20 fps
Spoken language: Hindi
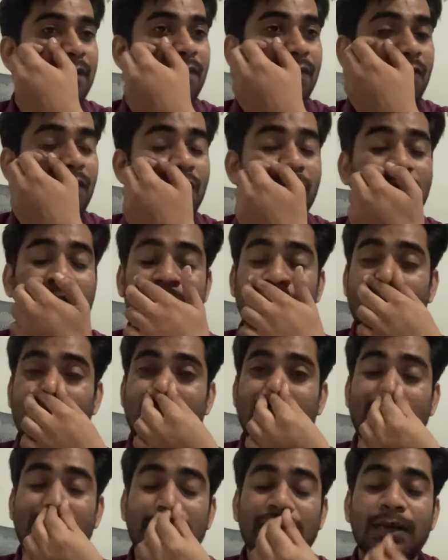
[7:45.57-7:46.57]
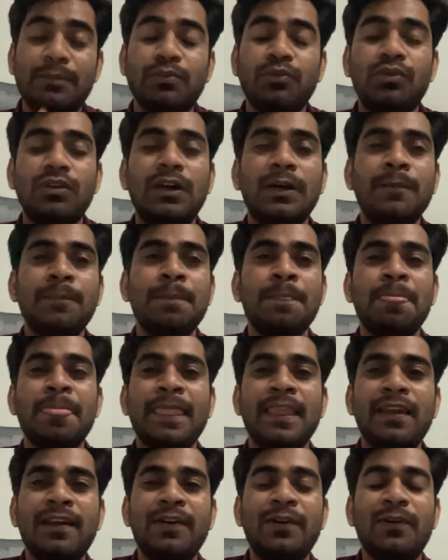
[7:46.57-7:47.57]
व्लॉग एडिट करना है पूरा
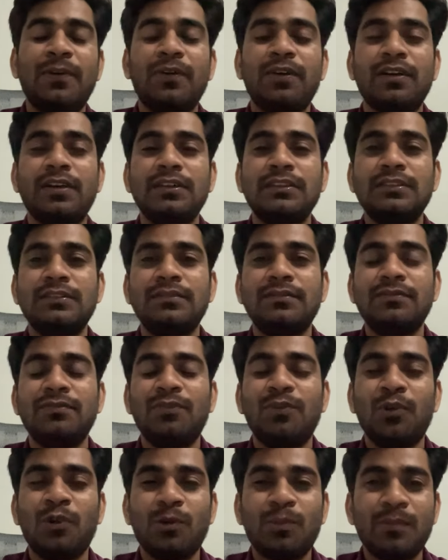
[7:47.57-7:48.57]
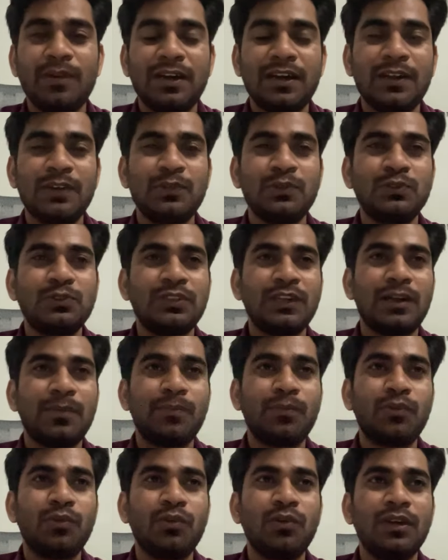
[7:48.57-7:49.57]
और ब्लॉग में अगर कुछ
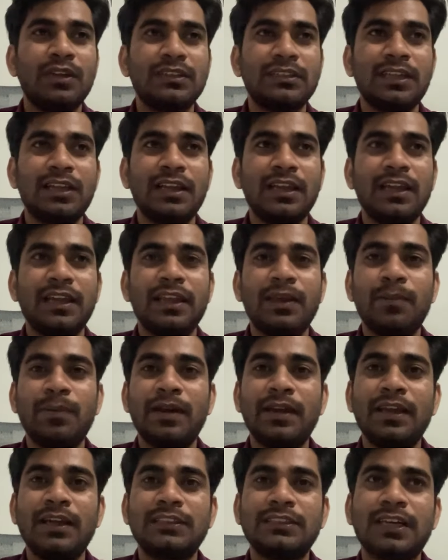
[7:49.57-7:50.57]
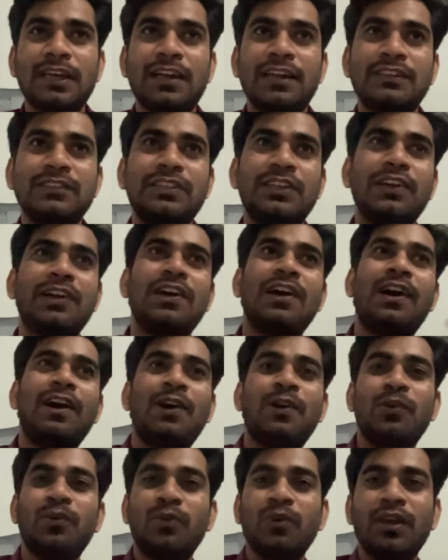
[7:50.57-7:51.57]
आपको ऐसा लगे कि भाई अचानक से
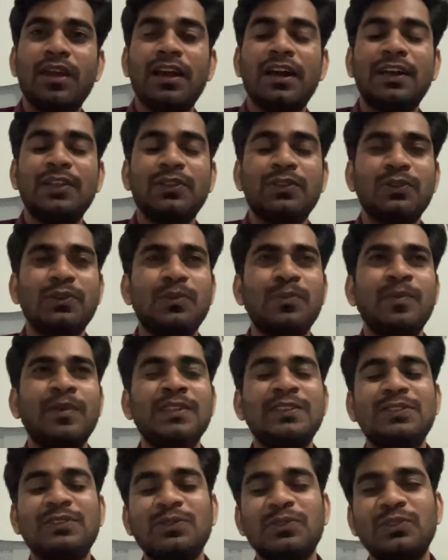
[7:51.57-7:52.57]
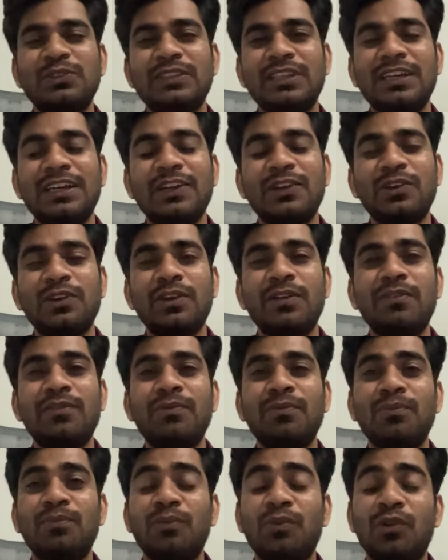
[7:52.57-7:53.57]
कहाँ हो गया तो मत सोचिए क्योंकि
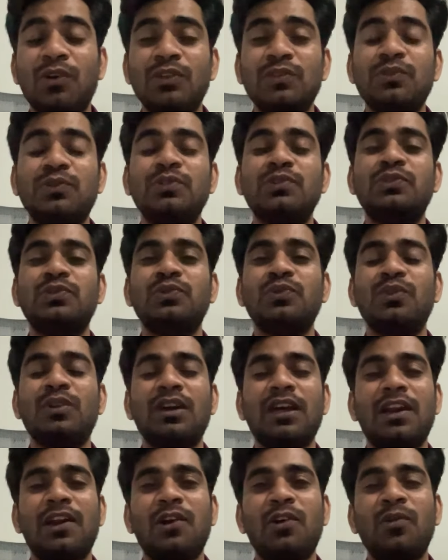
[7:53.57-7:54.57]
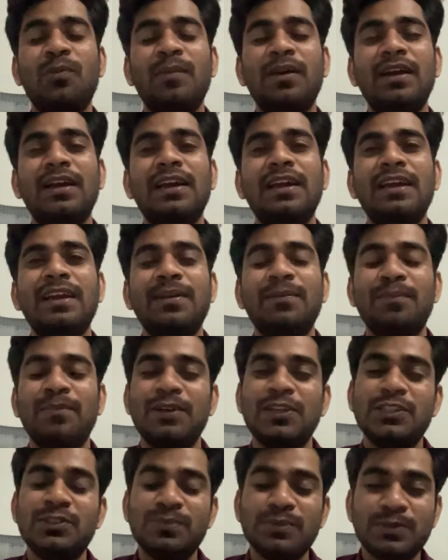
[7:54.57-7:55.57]
बहुत कुछ शूट कर रहा हूँ मैं
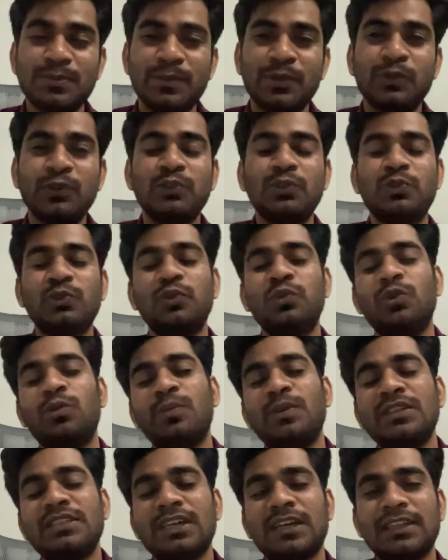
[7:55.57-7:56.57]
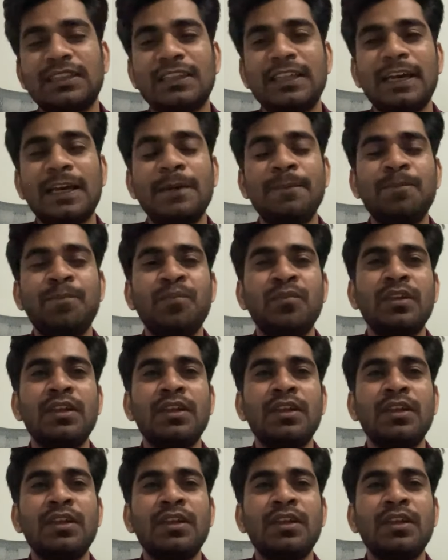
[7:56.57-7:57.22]
बीच बीच में कुछ छूट भी सकता है